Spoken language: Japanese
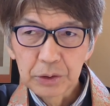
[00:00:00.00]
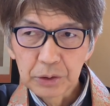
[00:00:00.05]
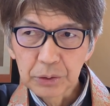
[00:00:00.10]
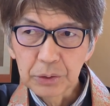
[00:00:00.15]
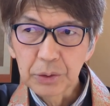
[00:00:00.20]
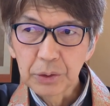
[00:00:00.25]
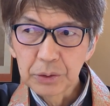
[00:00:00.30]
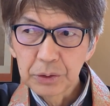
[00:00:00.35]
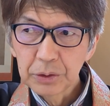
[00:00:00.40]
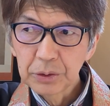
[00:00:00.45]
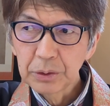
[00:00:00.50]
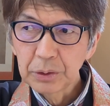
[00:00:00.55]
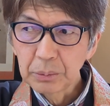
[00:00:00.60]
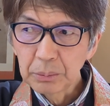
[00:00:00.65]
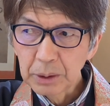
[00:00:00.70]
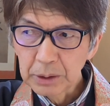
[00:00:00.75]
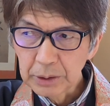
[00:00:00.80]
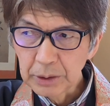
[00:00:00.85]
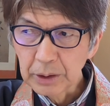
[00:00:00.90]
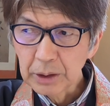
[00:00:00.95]
ずっとずっと
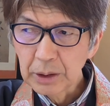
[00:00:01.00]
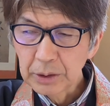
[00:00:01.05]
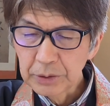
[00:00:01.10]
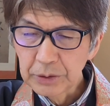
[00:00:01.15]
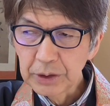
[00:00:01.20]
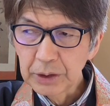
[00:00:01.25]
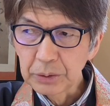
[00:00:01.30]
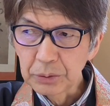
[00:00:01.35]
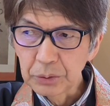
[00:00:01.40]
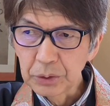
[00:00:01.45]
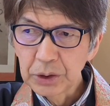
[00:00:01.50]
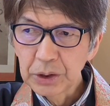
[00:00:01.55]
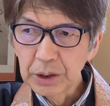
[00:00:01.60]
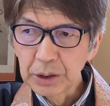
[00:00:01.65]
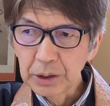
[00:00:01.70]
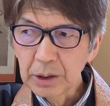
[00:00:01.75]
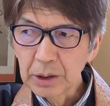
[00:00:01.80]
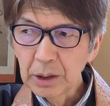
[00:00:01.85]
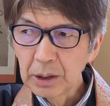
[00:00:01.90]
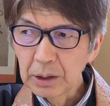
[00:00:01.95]
また活躍し
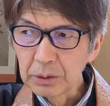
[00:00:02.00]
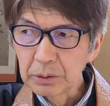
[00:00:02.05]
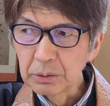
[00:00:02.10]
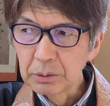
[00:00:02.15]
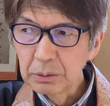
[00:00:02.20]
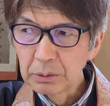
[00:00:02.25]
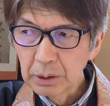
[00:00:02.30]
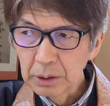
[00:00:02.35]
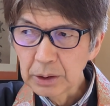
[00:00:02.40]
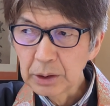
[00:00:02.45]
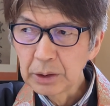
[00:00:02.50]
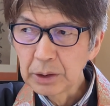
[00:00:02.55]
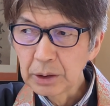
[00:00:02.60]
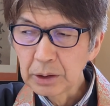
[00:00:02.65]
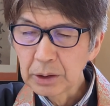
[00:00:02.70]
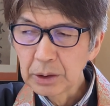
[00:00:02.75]
かはるわけだ